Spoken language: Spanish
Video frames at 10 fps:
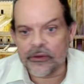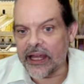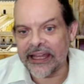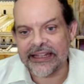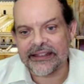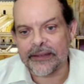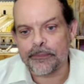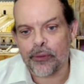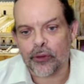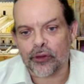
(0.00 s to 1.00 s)
una gente
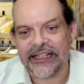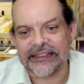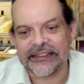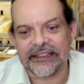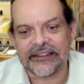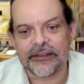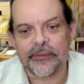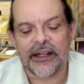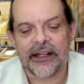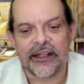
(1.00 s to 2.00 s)

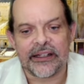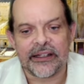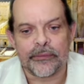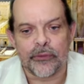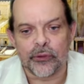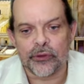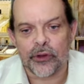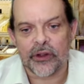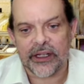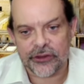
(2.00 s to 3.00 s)
importantísima en el
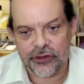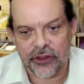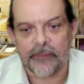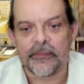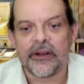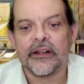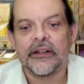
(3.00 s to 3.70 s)
mundo de Hashem,